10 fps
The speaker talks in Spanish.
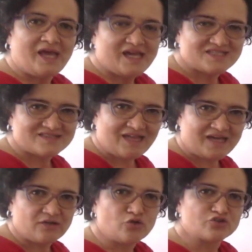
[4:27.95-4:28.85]

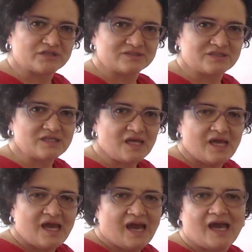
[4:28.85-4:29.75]
estar o
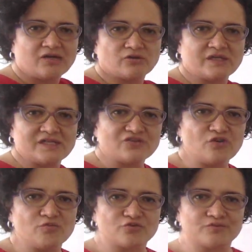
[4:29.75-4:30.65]
sentir algo que ya
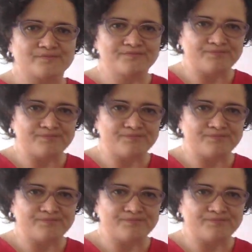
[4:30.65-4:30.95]
somos.